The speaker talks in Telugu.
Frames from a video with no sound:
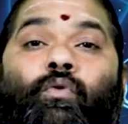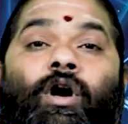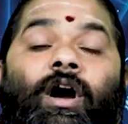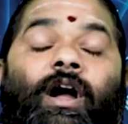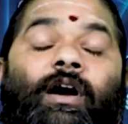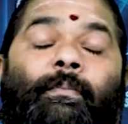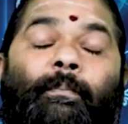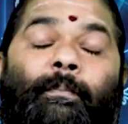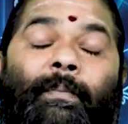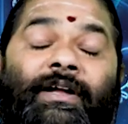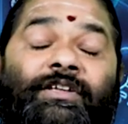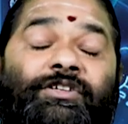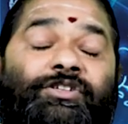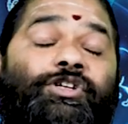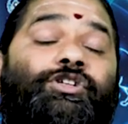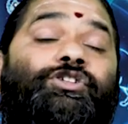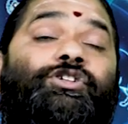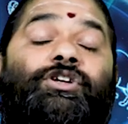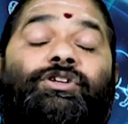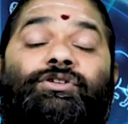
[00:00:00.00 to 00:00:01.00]
ఒక
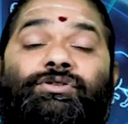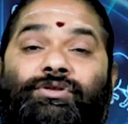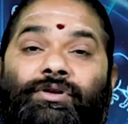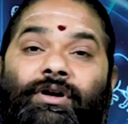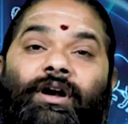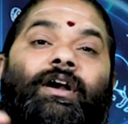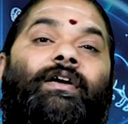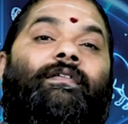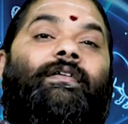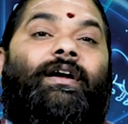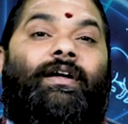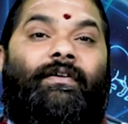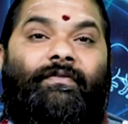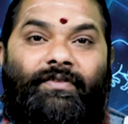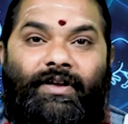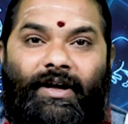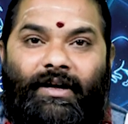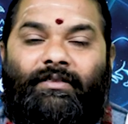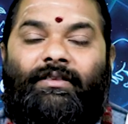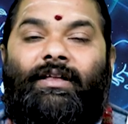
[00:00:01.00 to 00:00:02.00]
మంచి చేస్తున్నటువంటి
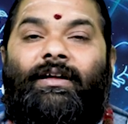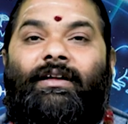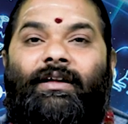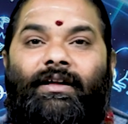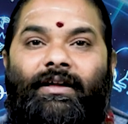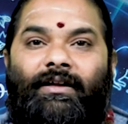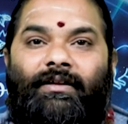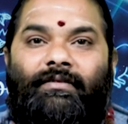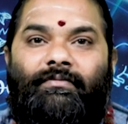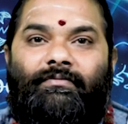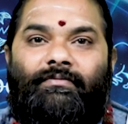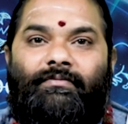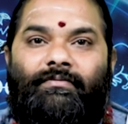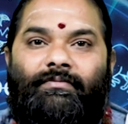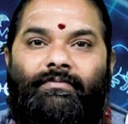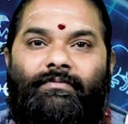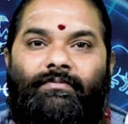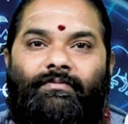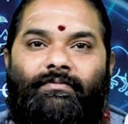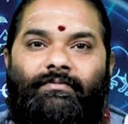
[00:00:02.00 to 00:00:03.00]
వ్యక్తికి
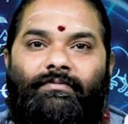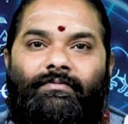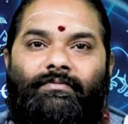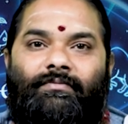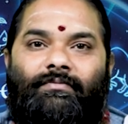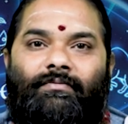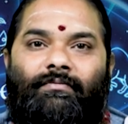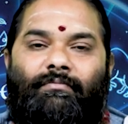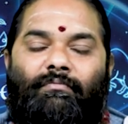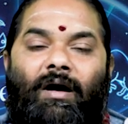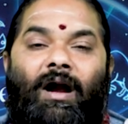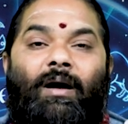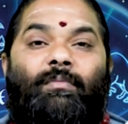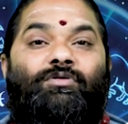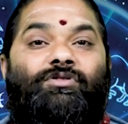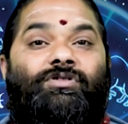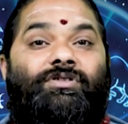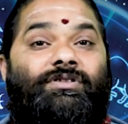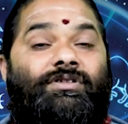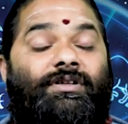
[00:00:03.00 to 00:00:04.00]

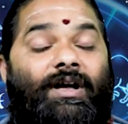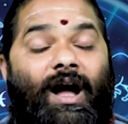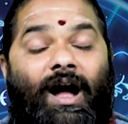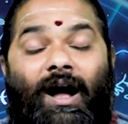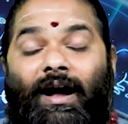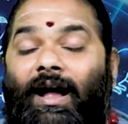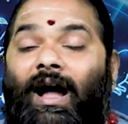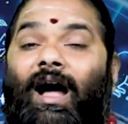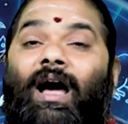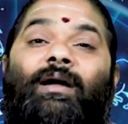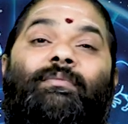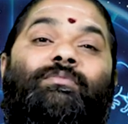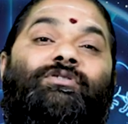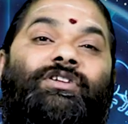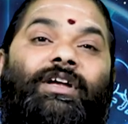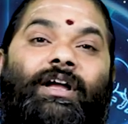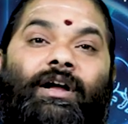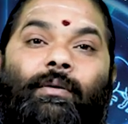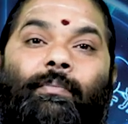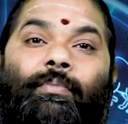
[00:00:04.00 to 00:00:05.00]
మనము సహకారం
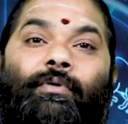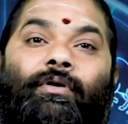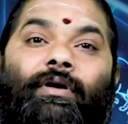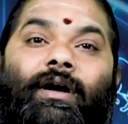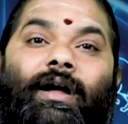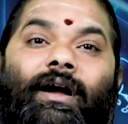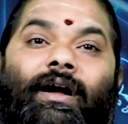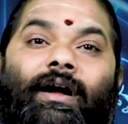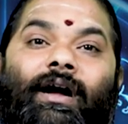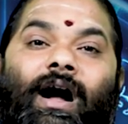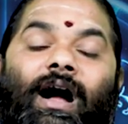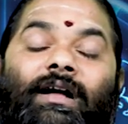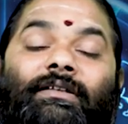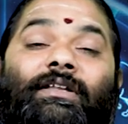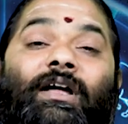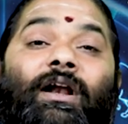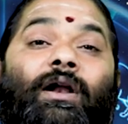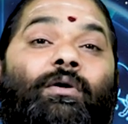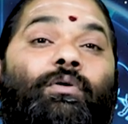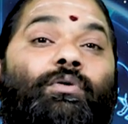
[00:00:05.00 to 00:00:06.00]
చేయకపోగా
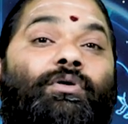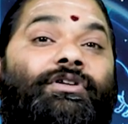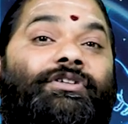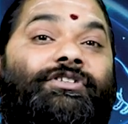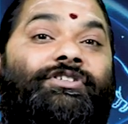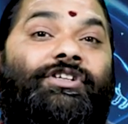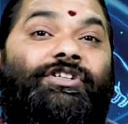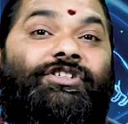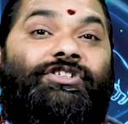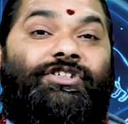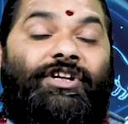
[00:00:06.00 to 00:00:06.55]
అతని గురించి